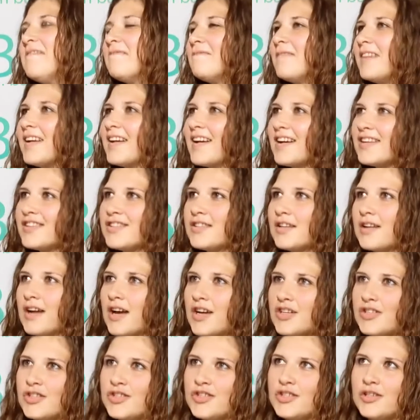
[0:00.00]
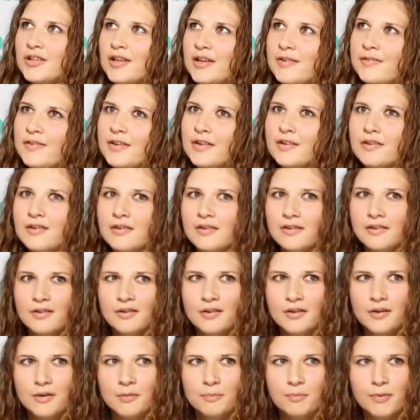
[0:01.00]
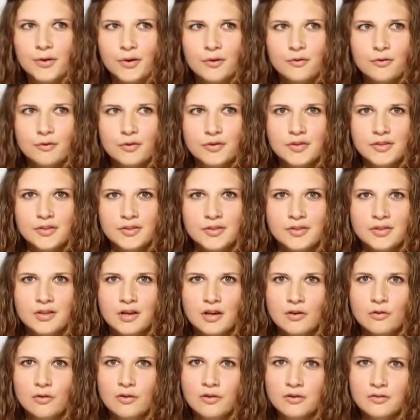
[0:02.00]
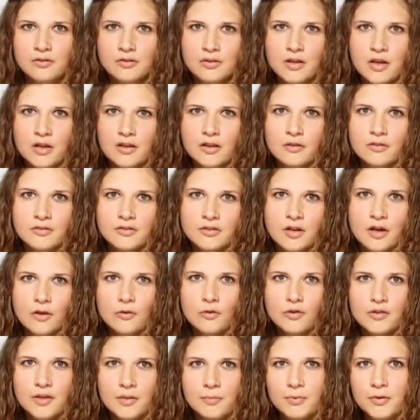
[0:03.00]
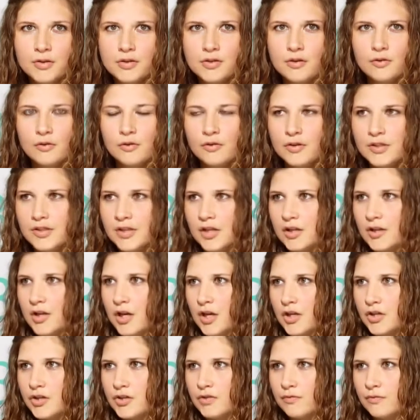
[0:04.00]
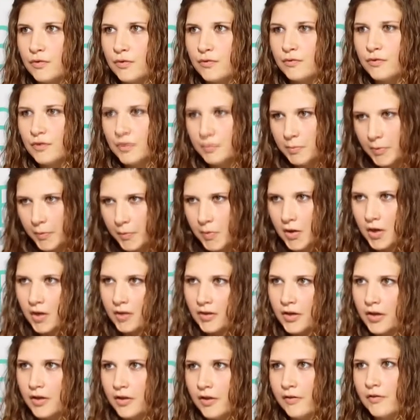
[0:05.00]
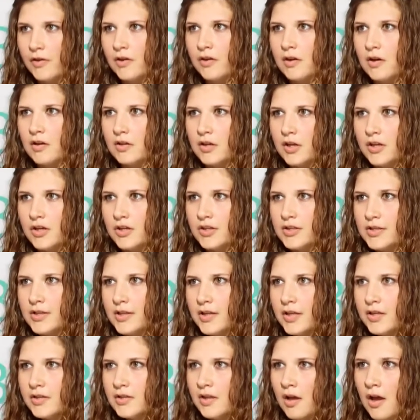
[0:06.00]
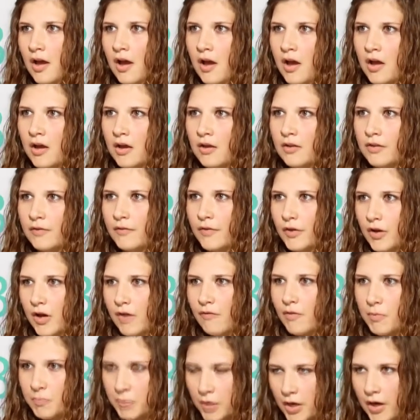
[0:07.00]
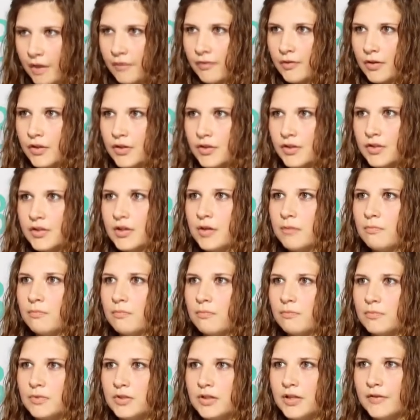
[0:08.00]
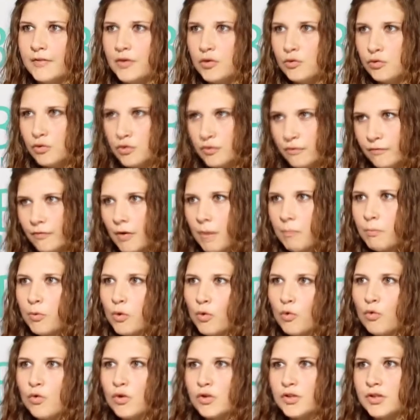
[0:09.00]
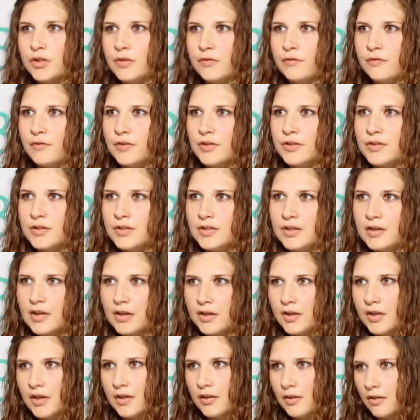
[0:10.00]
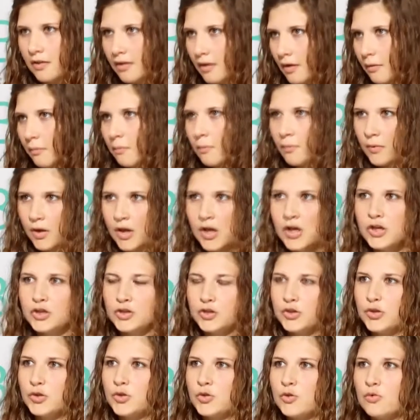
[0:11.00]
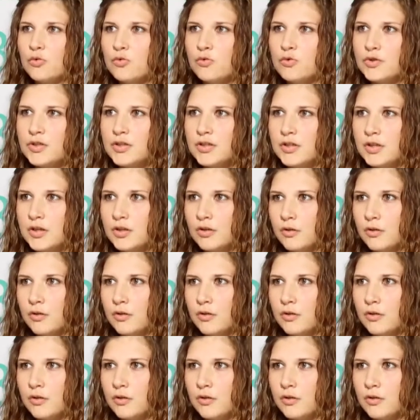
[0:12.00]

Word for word: мне кажется, каждый человек приходит с какой-то определенной задачей. Вот вы, например, Андрей, наверное, когда родились, Наверняка вам нравилось там, задавать людям вопросы, вести какие-то там дискуссии.